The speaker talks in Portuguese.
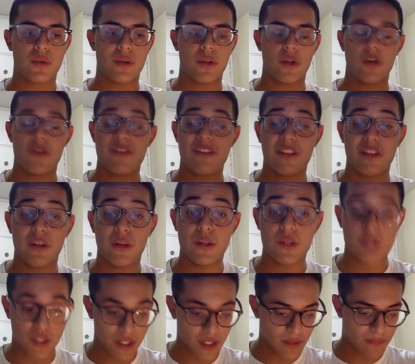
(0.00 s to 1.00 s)
uma nova
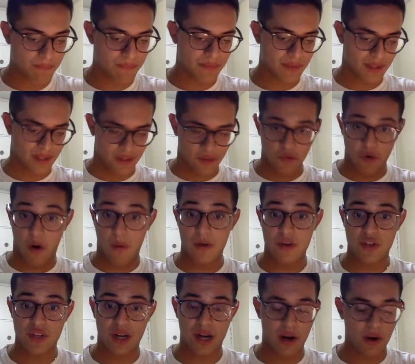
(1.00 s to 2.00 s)
ideologia, de
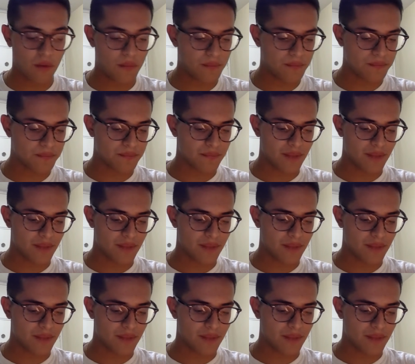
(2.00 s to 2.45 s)
forma geral.